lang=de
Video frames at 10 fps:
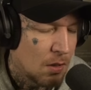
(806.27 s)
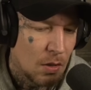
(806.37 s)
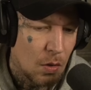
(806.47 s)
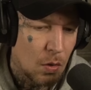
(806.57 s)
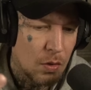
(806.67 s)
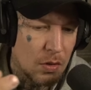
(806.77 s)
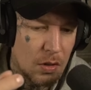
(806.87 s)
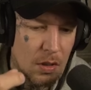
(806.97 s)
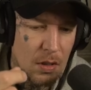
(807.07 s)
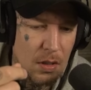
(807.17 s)
und
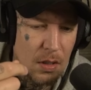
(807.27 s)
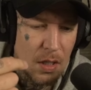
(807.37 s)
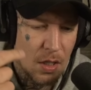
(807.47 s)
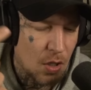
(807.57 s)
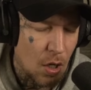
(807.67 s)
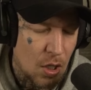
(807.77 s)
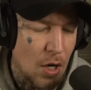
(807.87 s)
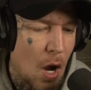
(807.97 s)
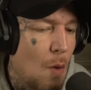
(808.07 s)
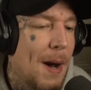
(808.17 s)
äh, ich, ich
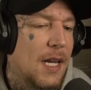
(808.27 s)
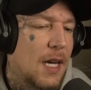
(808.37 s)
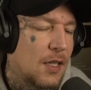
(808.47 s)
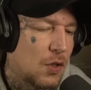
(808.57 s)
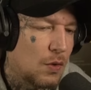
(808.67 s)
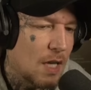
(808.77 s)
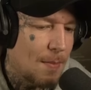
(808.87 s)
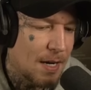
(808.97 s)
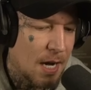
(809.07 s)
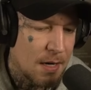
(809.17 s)
könnte auch meine Reaktion
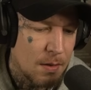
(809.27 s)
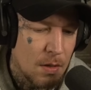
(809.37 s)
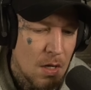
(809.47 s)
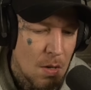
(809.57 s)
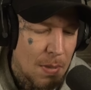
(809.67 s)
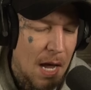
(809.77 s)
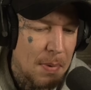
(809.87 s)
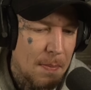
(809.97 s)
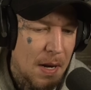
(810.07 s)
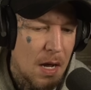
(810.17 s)
selber cutten, bla
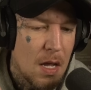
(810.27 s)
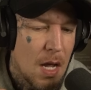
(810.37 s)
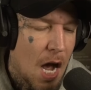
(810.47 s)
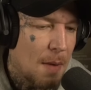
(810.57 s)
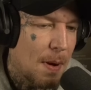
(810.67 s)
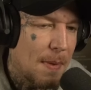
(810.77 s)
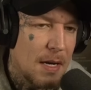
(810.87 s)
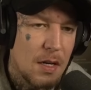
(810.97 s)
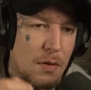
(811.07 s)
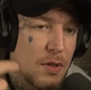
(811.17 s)
bla bla, aber am
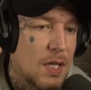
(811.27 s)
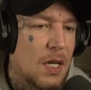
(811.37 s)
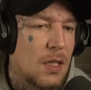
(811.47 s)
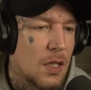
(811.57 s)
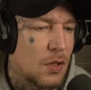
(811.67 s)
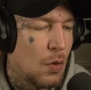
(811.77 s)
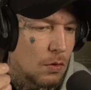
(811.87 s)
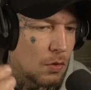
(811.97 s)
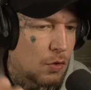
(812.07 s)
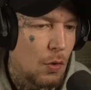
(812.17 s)
Ende sehe ich das
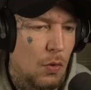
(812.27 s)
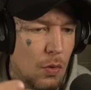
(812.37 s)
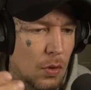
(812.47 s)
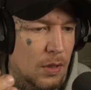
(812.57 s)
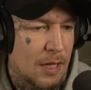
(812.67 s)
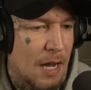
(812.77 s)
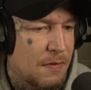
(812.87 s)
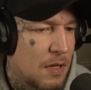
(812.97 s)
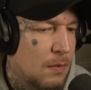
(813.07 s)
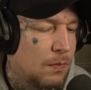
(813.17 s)
so, Crew
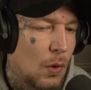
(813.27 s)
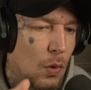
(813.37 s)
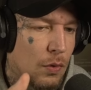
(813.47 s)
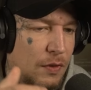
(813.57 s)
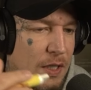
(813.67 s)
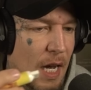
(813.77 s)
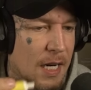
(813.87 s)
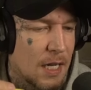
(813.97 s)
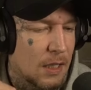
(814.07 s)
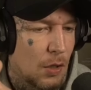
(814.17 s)
Kevin und wie sie alle
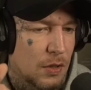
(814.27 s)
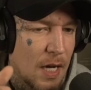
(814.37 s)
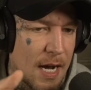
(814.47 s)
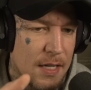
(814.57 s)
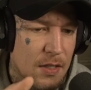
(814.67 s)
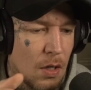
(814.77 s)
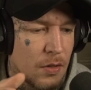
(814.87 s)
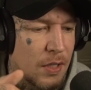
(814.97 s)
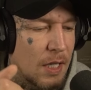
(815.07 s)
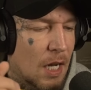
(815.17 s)
da draußen heißen,
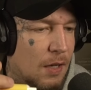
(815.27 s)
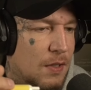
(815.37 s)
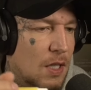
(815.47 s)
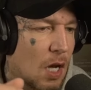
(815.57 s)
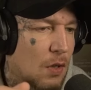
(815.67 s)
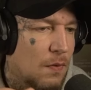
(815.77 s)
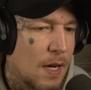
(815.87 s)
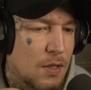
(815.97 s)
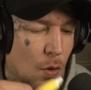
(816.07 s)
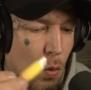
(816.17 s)
sind in einer gewissen Art und
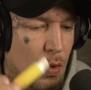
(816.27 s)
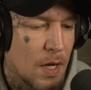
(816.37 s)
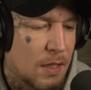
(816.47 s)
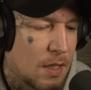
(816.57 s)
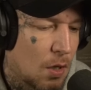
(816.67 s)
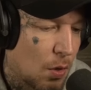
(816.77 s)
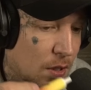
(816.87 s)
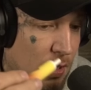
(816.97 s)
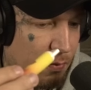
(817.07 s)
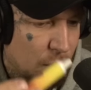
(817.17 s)
Weise oder die Leute,
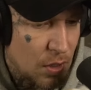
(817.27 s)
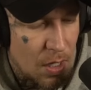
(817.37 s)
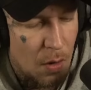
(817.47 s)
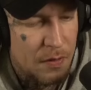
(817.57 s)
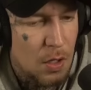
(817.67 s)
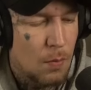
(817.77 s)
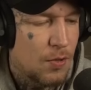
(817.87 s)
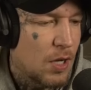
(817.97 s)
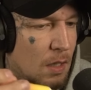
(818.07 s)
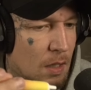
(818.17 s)
die für die auch wiederum
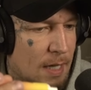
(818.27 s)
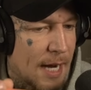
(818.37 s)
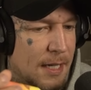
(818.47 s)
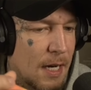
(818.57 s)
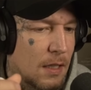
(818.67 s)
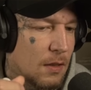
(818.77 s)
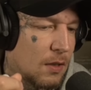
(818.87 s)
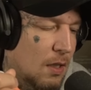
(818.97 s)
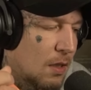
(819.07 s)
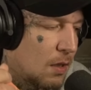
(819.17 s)
schneiden. Cutter sind